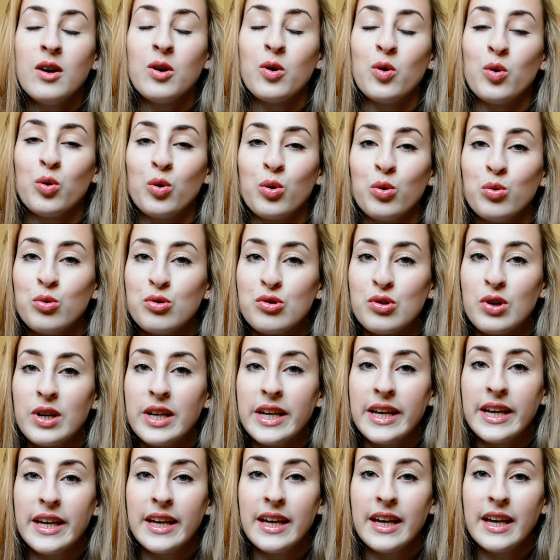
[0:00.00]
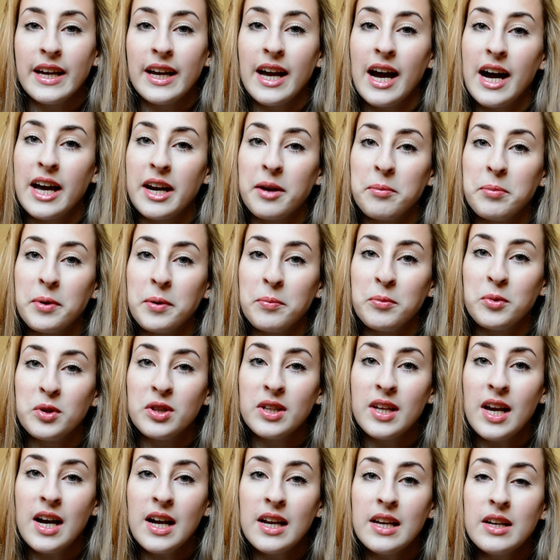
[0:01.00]
concluso le gare
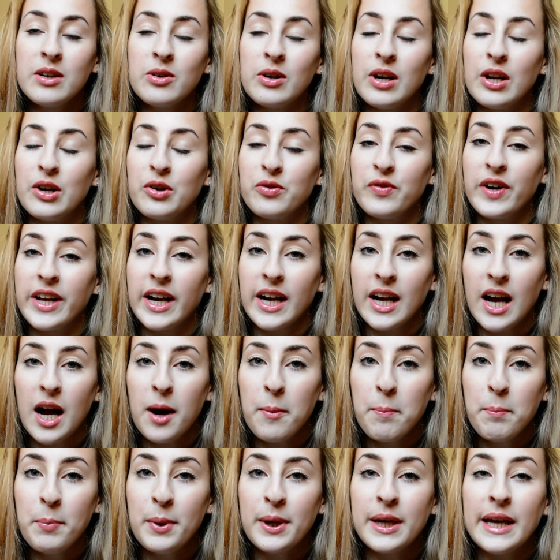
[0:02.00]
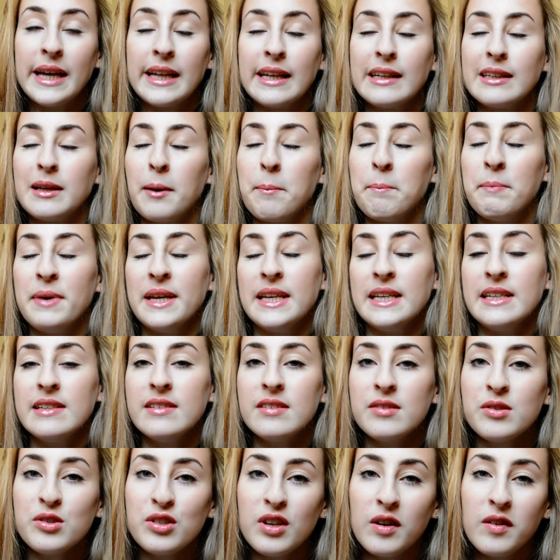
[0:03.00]
premondiali con la Novara Cup che è andata benissimo,